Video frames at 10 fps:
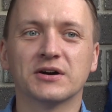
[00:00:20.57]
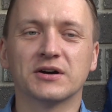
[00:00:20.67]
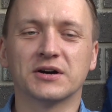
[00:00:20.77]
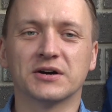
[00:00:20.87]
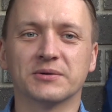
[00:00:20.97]

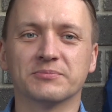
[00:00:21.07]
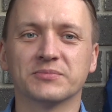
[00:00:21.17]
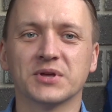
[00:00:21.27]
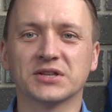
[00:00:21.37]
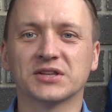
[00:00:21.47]
а,
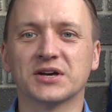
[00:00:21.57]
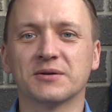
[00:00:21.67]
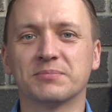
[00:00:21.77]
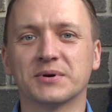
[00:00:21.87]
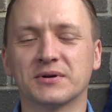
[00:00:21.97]

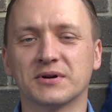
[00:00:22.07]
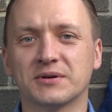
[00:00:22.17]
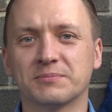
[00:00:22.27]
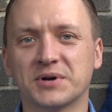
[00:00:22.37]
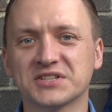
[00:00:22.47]

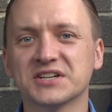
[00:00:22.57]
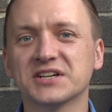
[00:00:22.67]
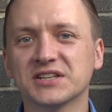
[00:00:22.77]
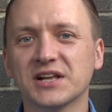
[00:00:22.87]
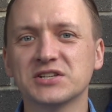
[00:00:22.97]
это Пасха
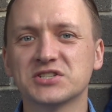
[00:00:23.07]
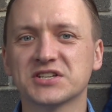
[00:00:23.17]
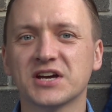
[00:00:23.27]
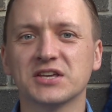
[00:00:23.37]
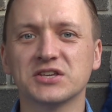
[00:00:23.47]

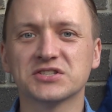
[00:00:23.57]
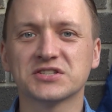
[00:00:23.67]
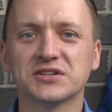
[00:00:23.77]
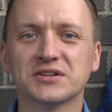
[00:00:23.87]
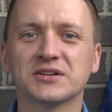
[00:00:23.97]
католическая,
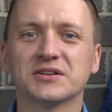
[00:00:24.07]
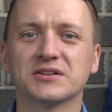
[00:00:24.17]
Истер,